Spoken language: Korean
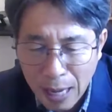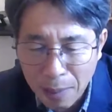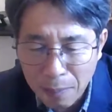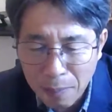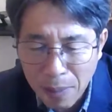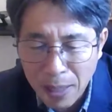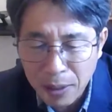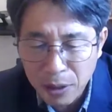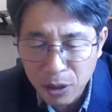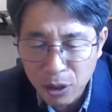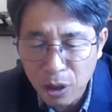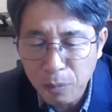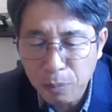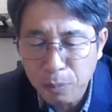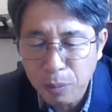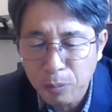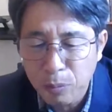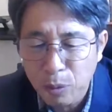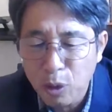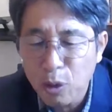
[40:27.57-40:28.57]
사망,
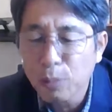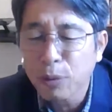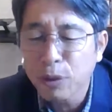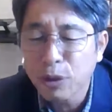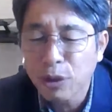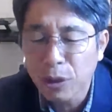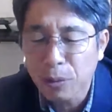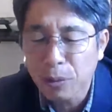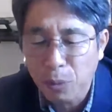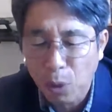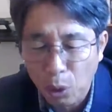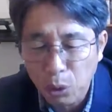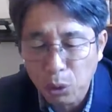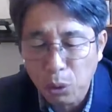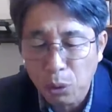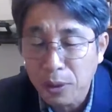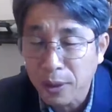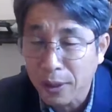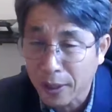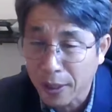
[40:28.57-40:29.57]
슬픔,
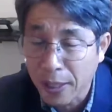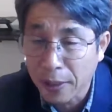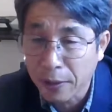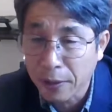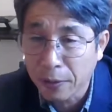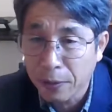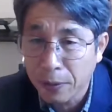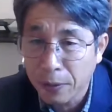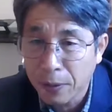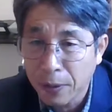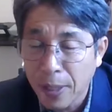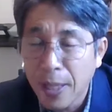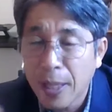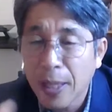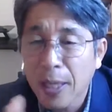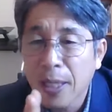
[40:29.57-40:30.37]
울부짖음, 고통들이에요.